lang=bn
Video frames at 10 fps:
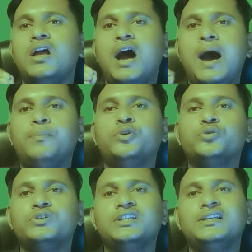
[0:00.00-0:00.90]
আপলোড
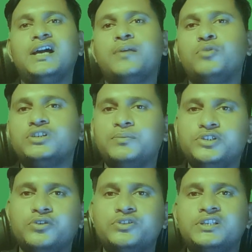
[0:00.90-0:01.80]
করে থাকি আর মজার
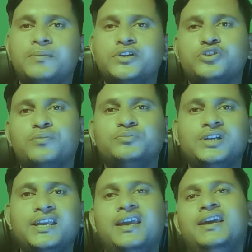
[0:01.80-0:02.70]
বিষয় হচ্ছে আমরা সপ্তাহে